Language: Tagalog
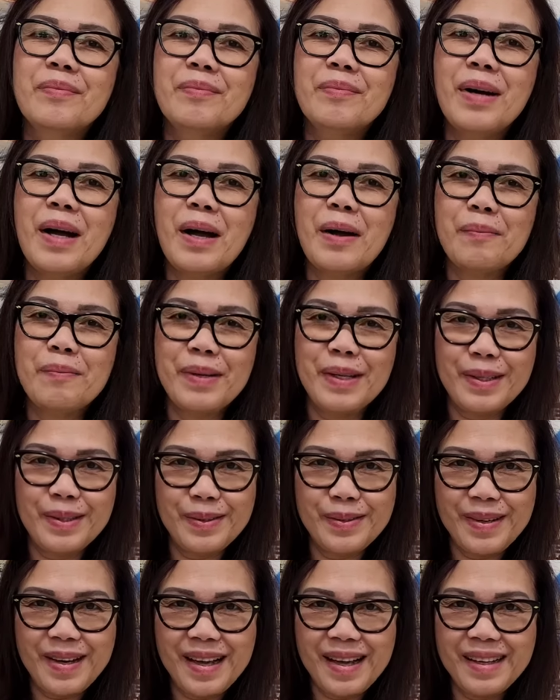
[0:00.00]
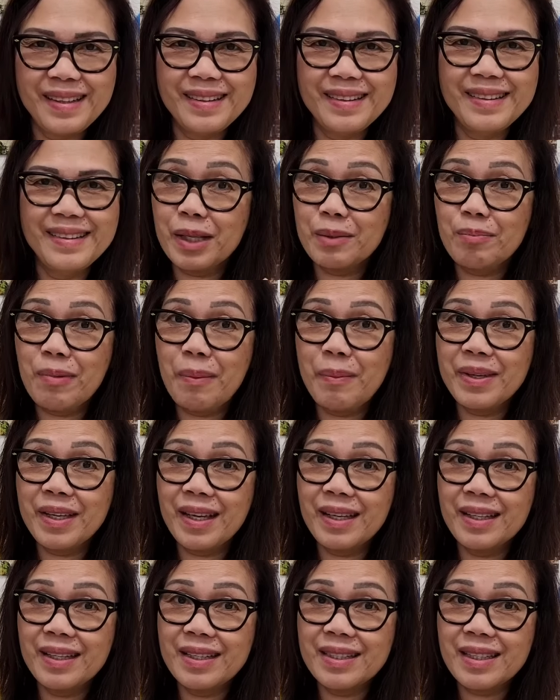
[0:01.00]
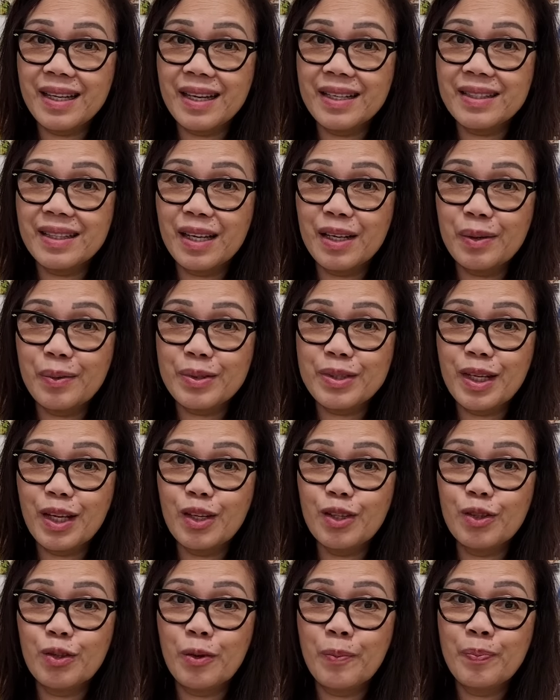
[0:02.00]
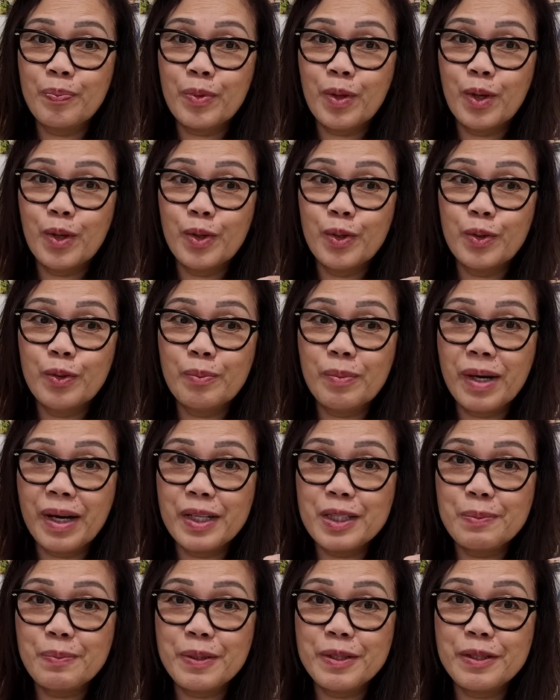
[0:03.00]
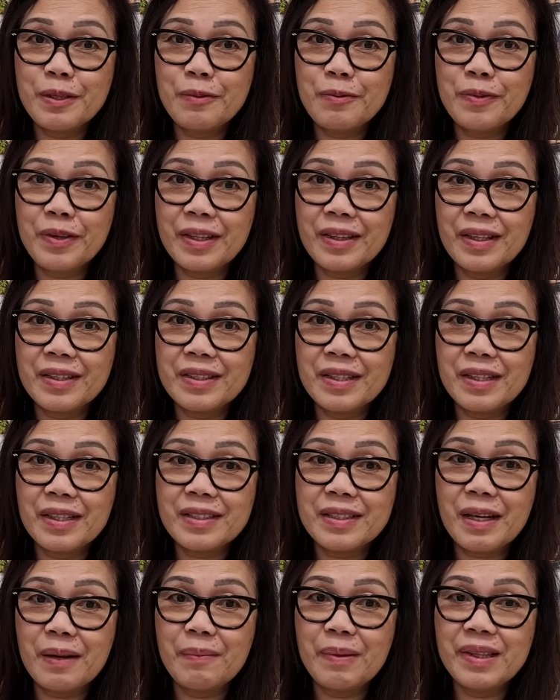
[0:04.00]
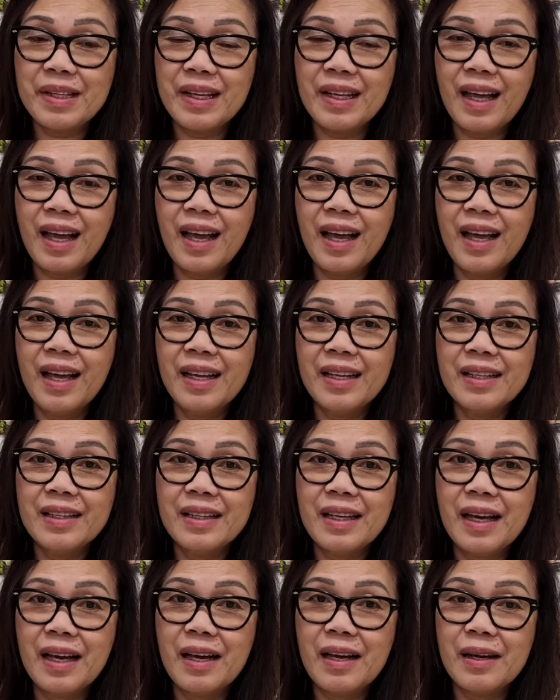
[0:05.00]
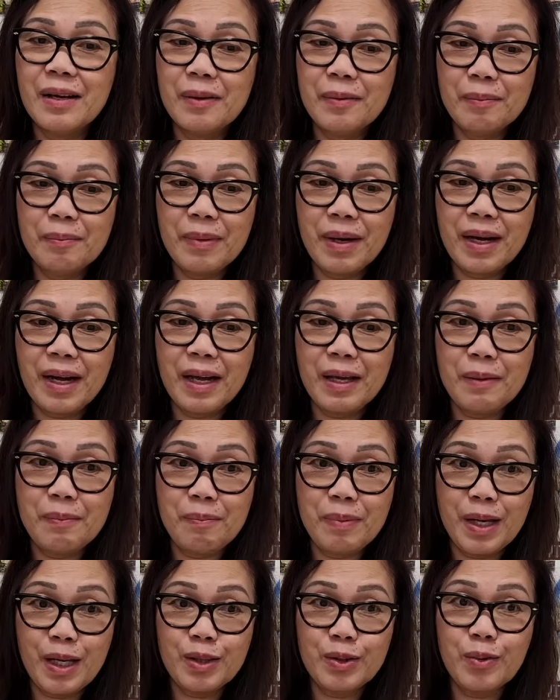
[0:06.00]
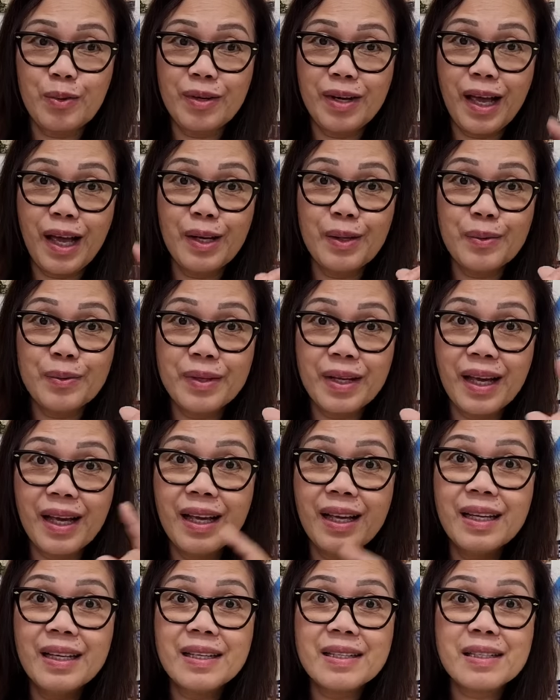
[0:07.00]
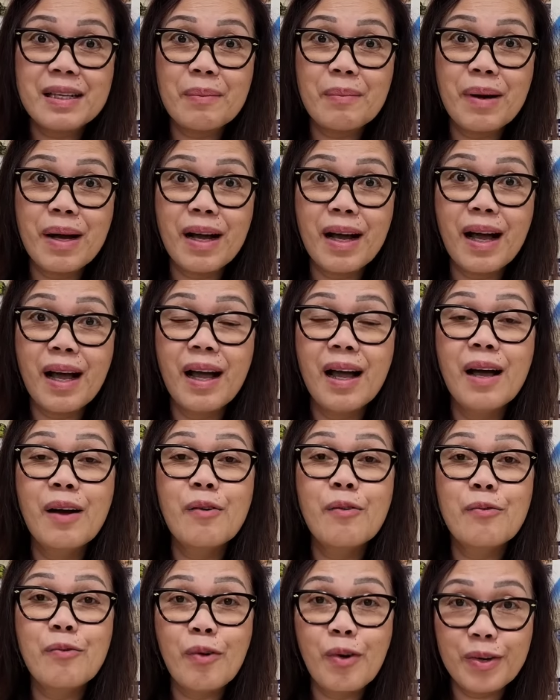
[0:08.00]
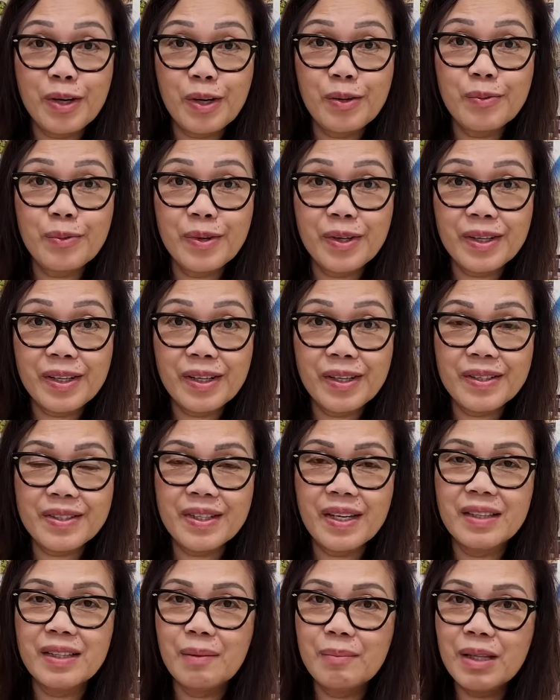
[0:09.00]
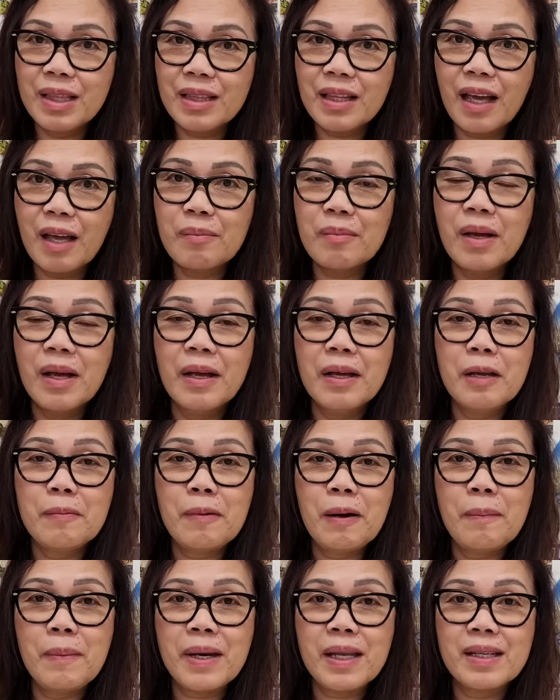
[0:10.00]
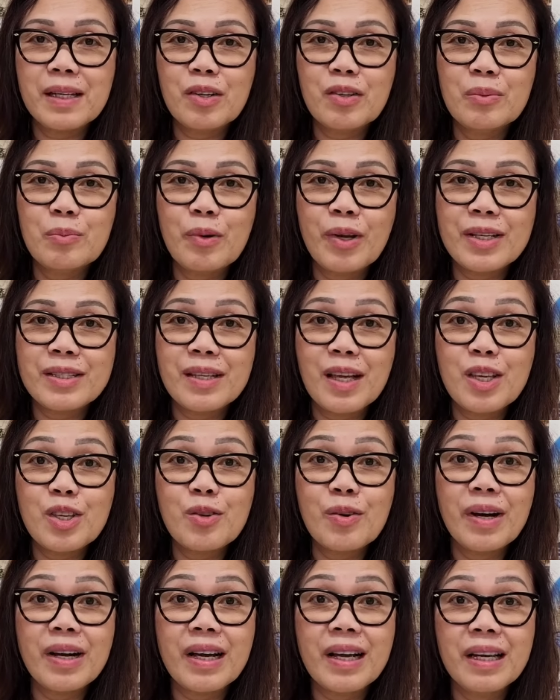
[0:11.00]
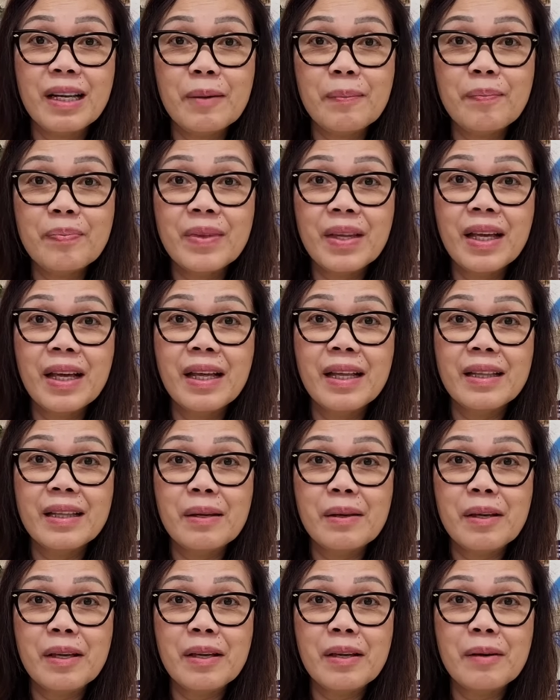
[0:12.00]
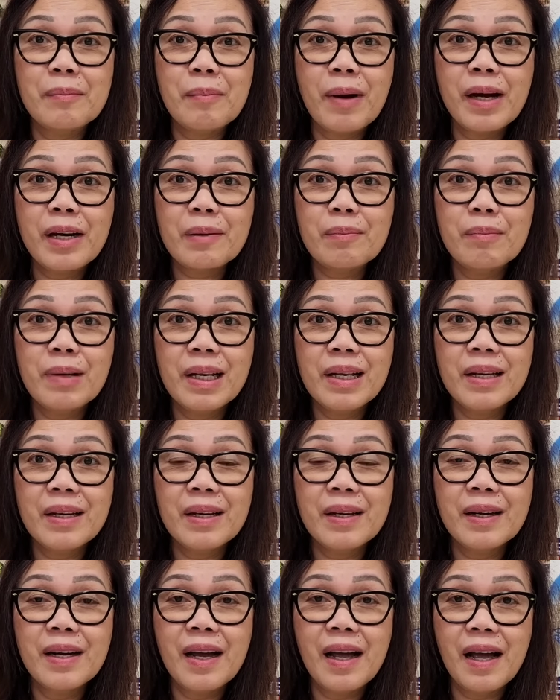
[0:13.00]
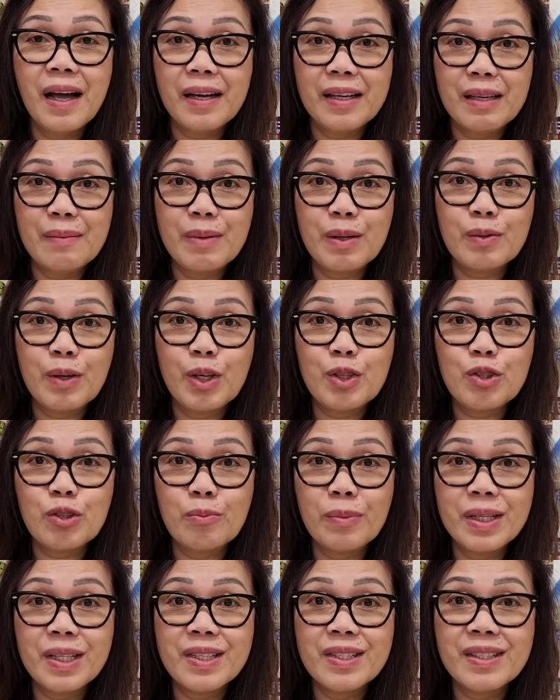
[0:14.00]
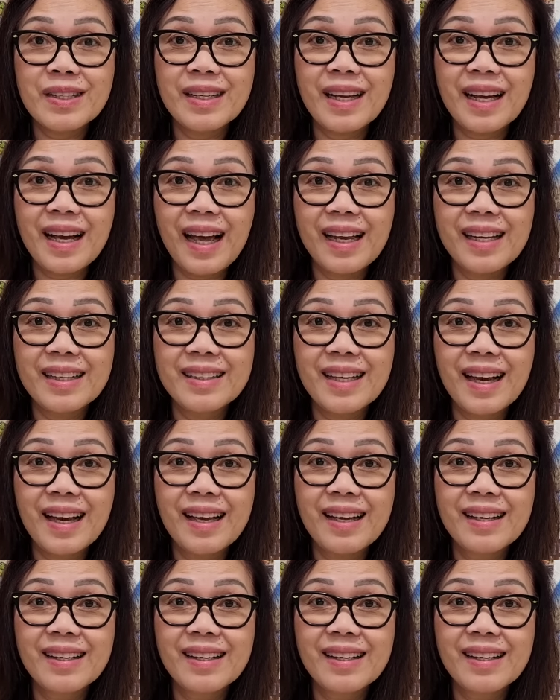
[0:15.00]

maapektuhan. At mamaya iisa-isahin ko sa inyo yung mga specific na sinasabi nila na mga epekto lalo na sa mga foreign workers. In the meantime, ipaparinig ko muna sa inyo ang clip ni Mark Miller, ang Immigration Minister ng Canada.